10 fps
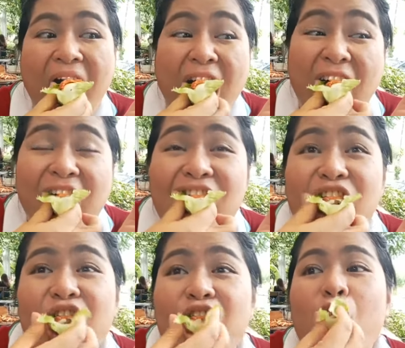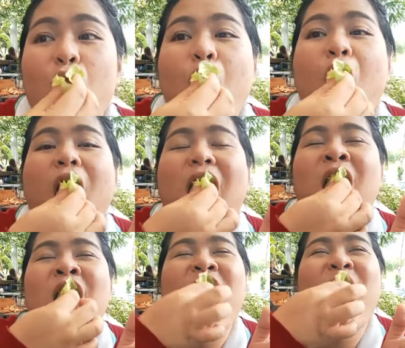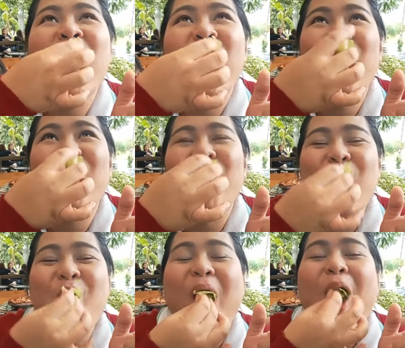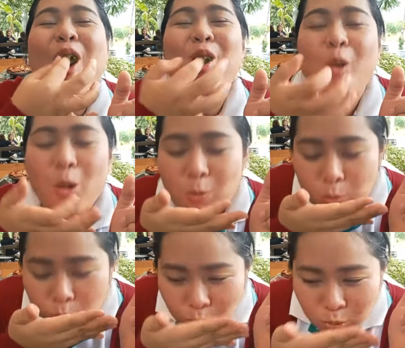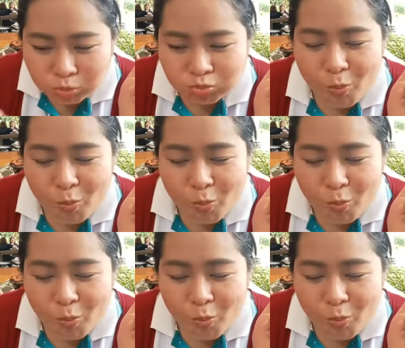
มาสวัสดีครับพ่อแม่พี่น้องมื้อนี้สิพาไปกินหมูเกาหลีย่าง